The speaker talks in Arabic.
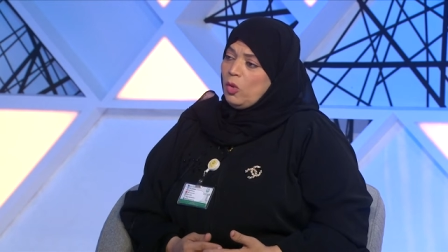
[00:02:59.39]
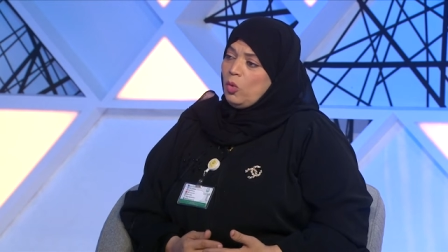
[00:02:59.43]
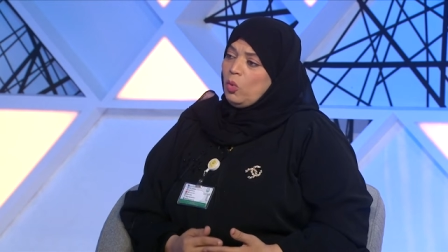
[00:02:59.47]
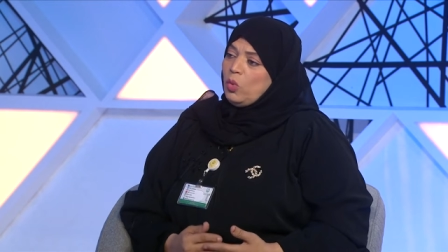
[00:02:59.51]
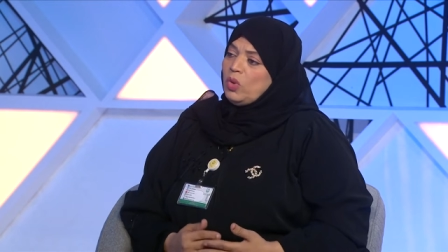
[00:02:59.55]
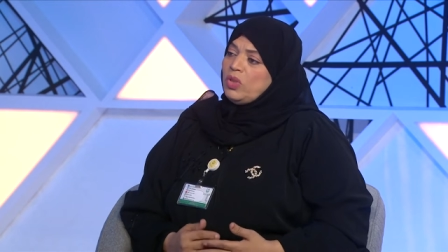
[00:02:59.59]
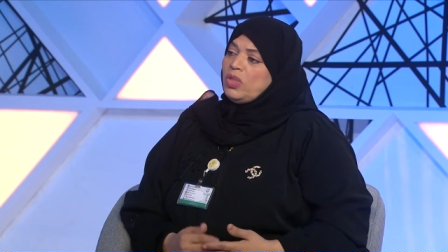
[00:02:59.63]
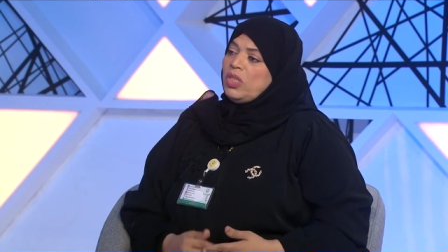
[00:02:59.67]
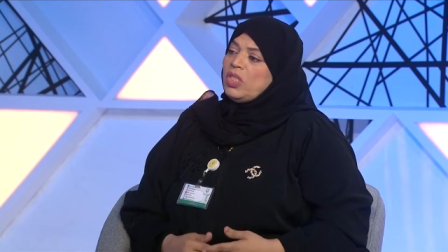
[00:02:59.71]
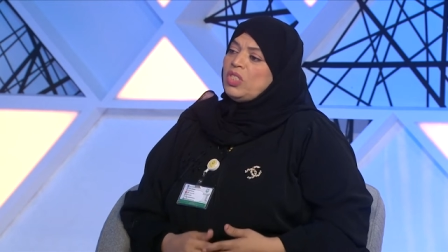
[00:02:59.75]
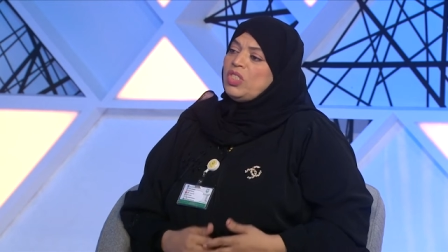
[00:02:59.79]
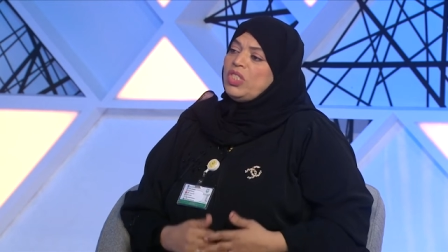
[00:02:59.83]

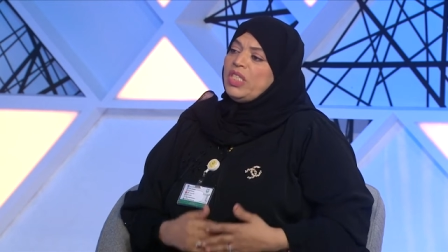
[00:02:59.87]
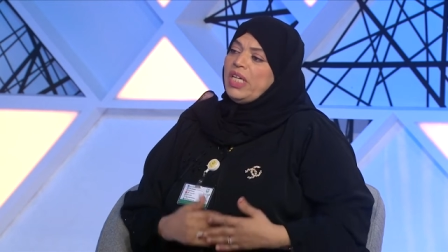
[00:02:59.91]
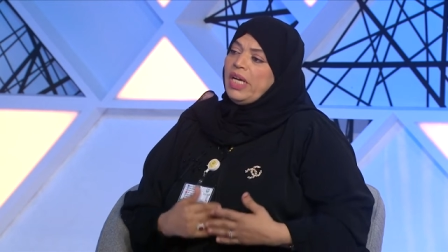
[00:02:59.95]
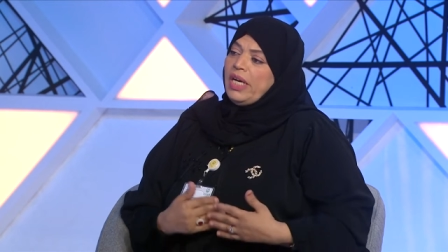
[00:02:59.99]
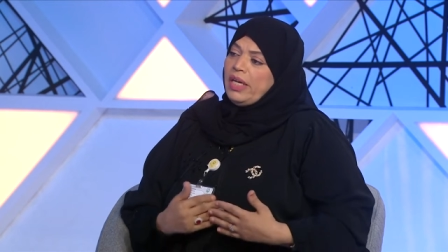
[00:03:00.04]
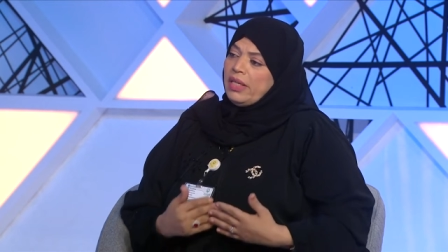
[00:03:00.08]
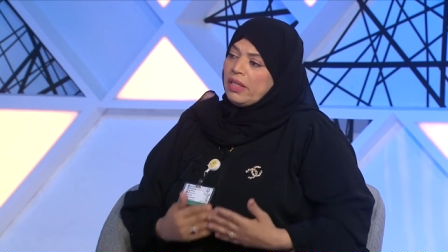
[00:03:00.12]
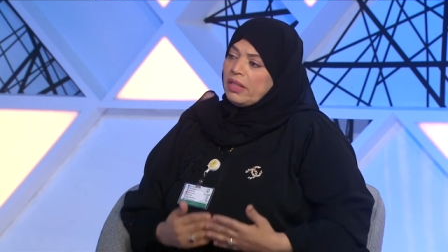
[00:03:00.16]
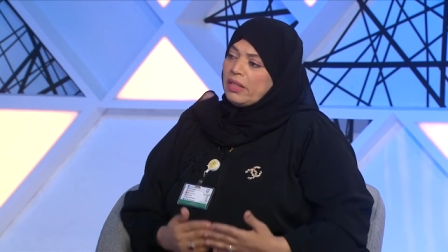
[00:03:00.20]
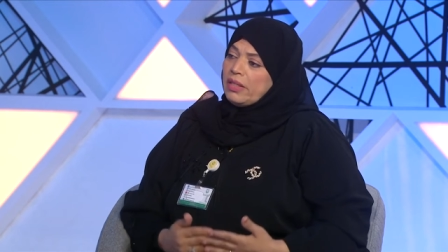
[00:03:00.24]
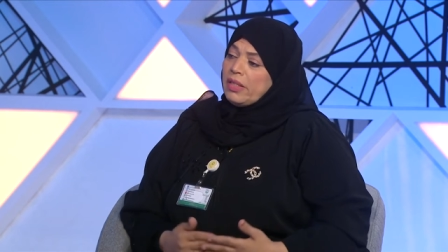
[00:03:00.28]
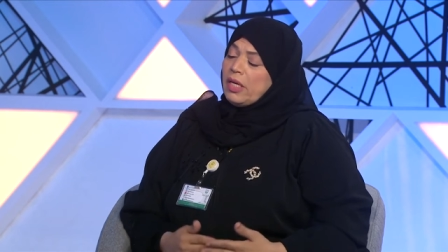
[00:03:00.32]
والتشجيع
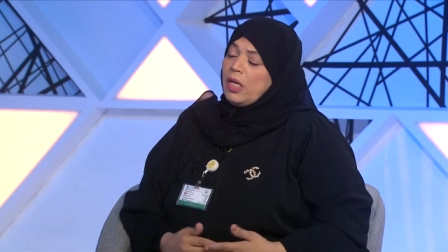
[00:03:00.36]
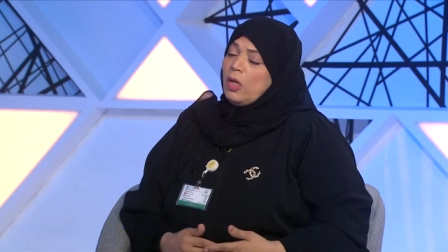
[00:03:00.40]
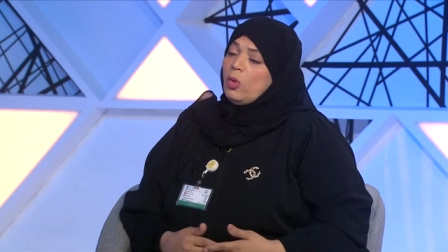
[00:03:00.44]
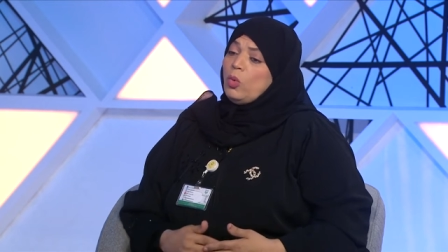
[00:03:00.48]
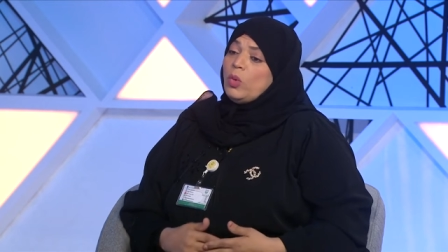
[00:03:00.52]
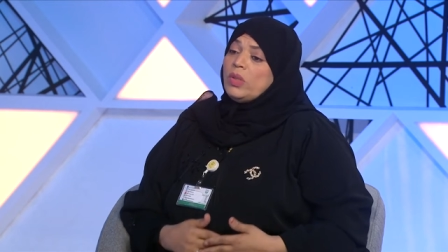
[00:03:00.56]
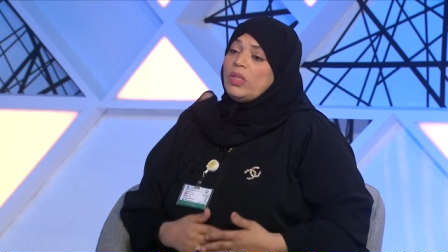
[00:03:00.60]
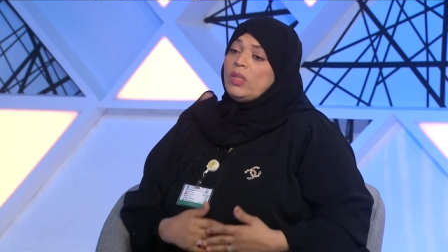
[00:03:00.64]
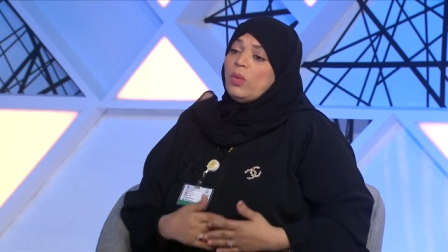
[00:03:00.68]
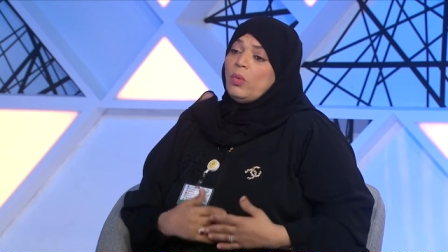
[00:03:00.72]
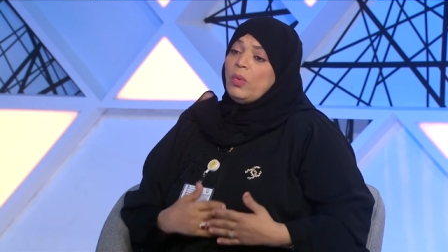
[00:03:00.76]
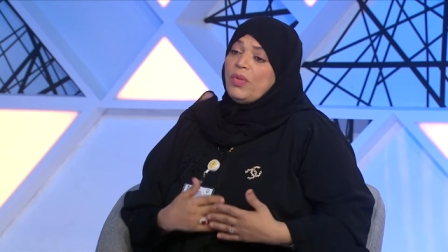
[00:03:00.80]
على
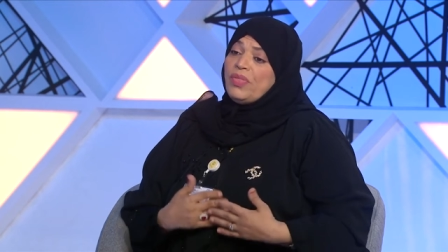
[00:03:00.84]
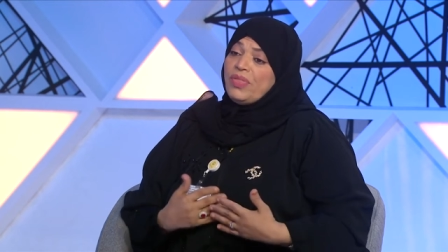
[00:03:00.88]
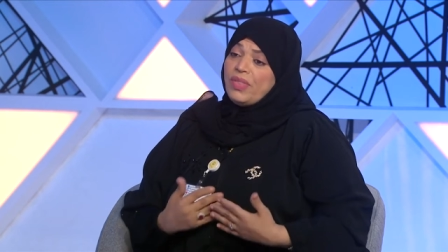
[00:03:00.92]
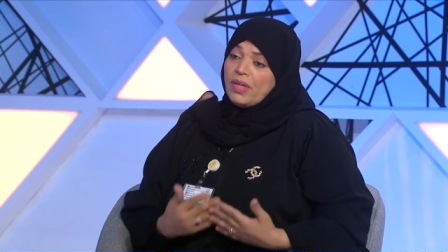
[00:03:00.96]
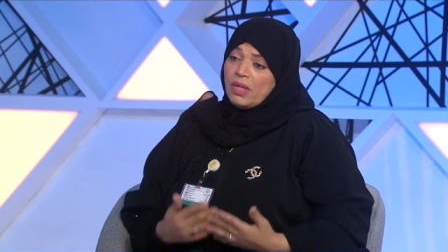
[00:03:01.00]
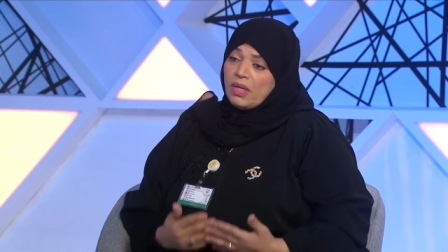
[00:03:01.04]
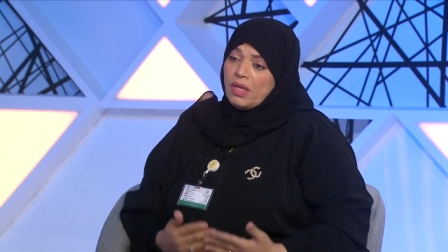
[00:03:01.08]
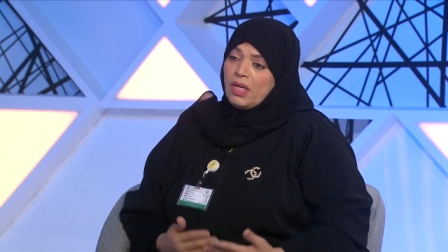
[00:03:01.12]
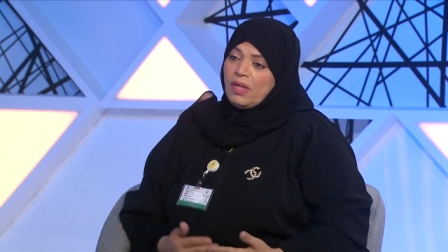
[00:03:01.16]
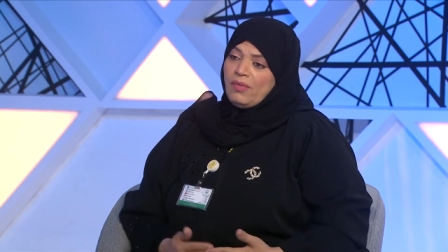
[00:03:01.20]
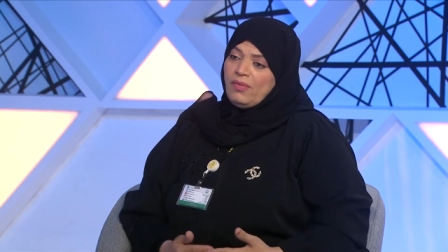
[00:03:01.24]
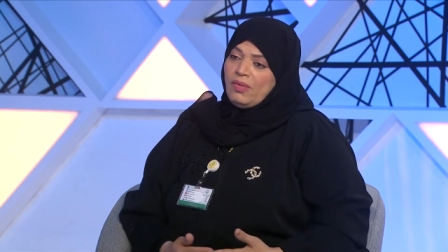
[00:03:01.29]
القراءة
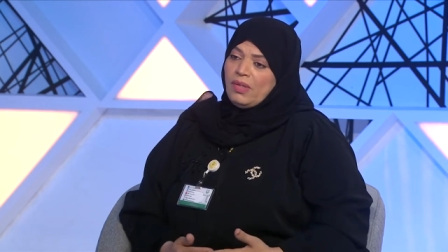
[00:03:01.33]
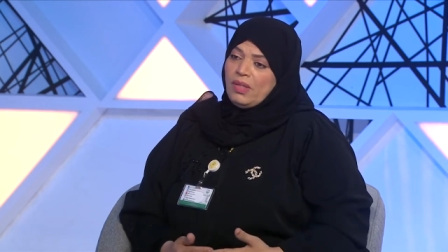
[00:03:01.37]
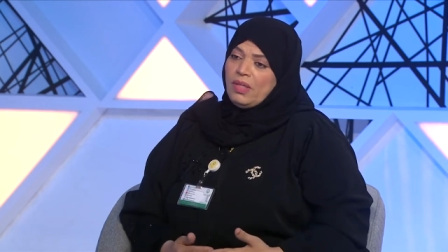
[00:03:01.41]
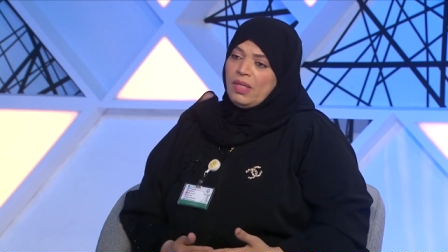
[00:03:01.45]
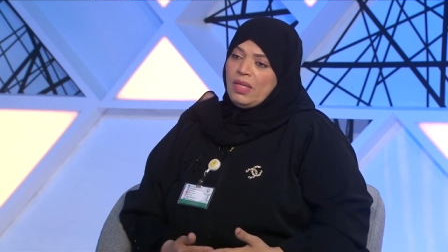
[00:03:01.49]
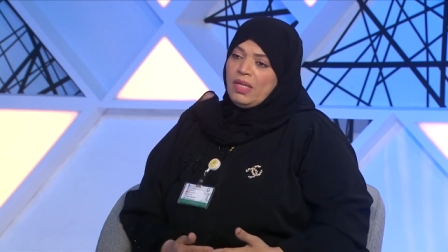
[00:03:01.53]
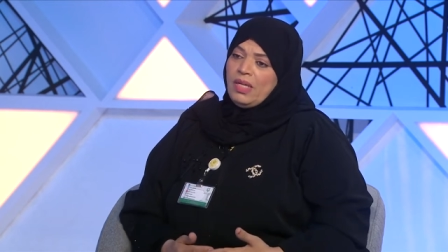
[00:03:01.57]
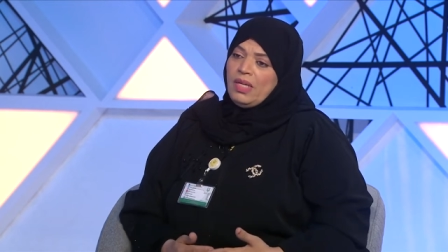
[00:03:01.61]
والثقافة